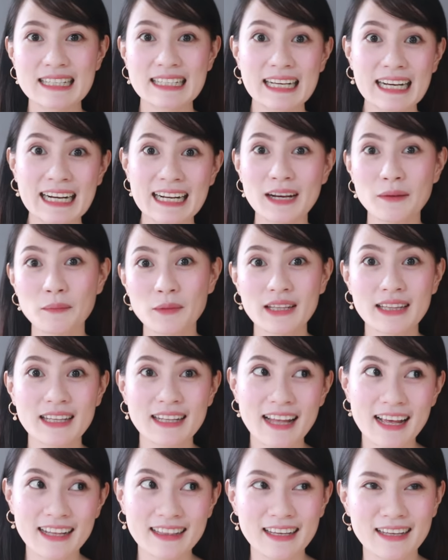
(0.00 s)
na gagamitin
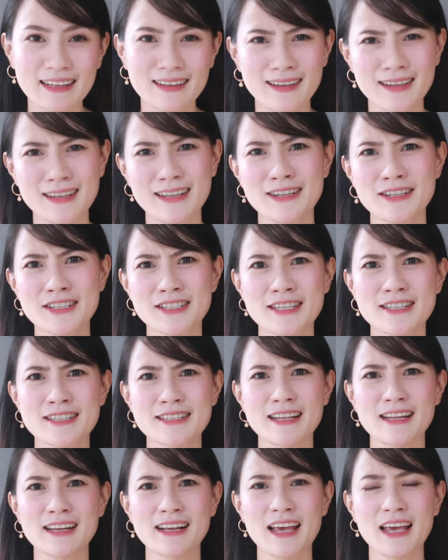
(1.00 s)
natin.
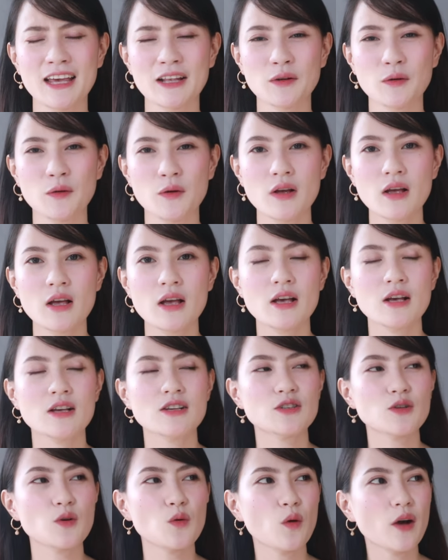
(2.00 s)
Ingredients talaga yun.
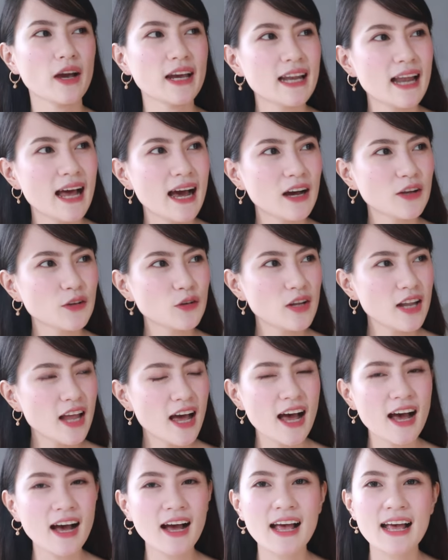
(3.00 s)
So, kailangan nyo
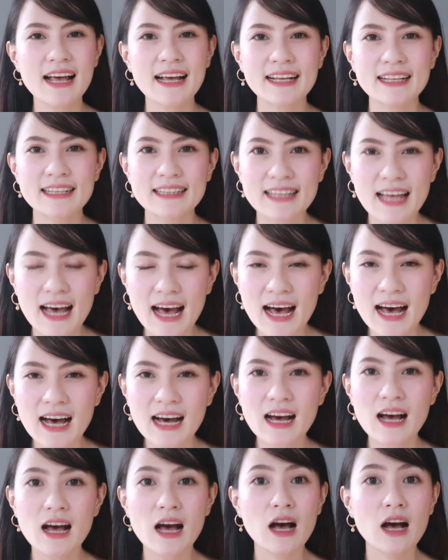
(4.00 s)
lang
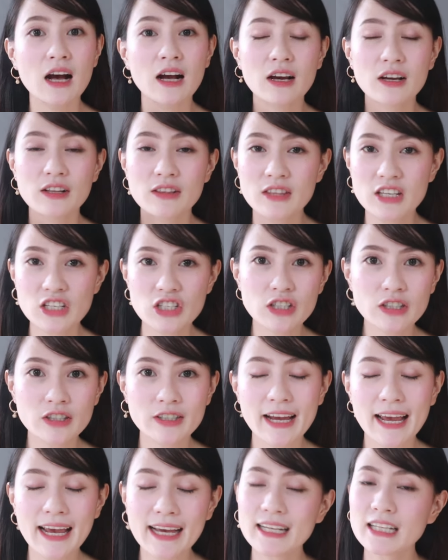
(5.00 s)
ng
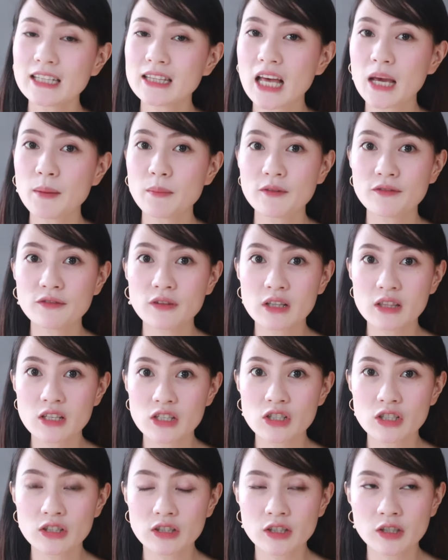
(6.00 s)
conditioner, any type of
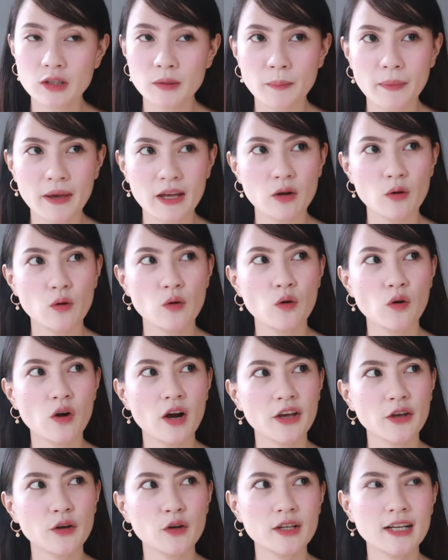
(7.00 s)
conditioner. Pero
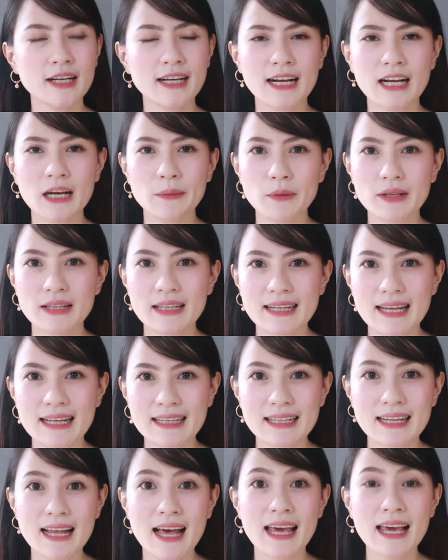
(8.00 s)
ngayon, ang gagamitin
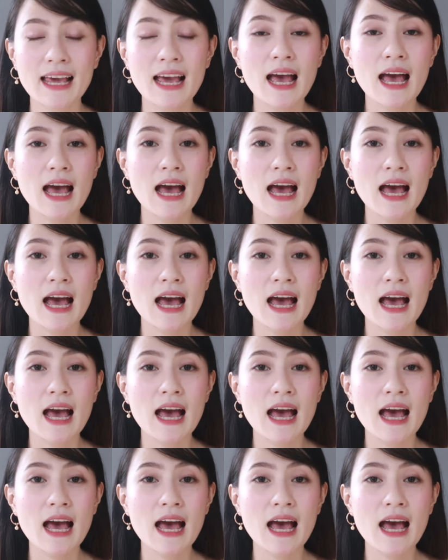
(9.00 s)
natin ay